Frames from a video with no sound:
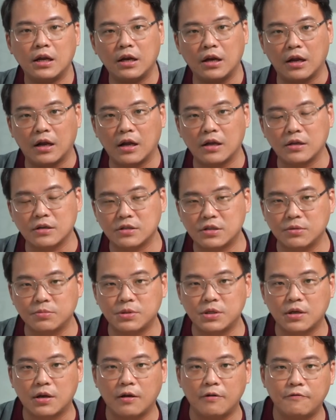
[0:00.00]
你看是不
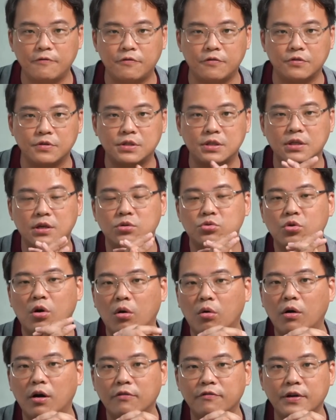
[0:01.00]
是跟福斯的
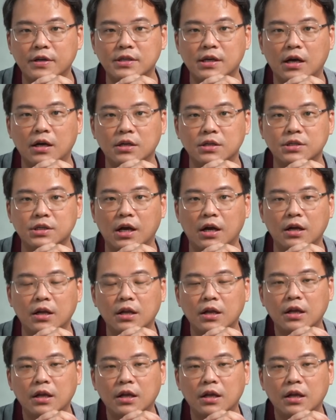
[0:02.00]
状况非常的像？